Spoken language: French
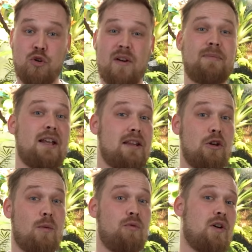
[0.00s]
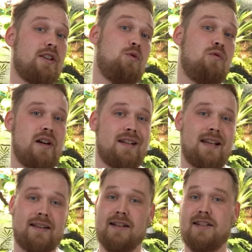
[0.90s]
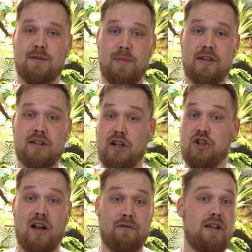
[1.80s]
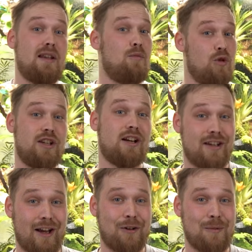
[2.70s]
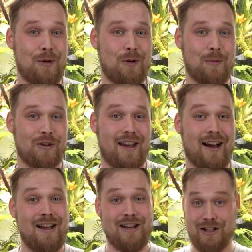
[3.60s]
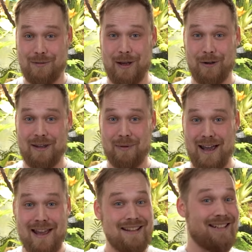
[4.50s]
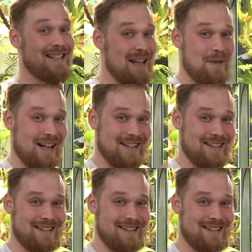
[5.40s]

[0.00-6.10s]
Tu vas peut-être d'ailleurs pouvoir découvrir certaines espèces et je t'invite à me le dire directement en commentaire. J'espère que t'es prêt, c'est parti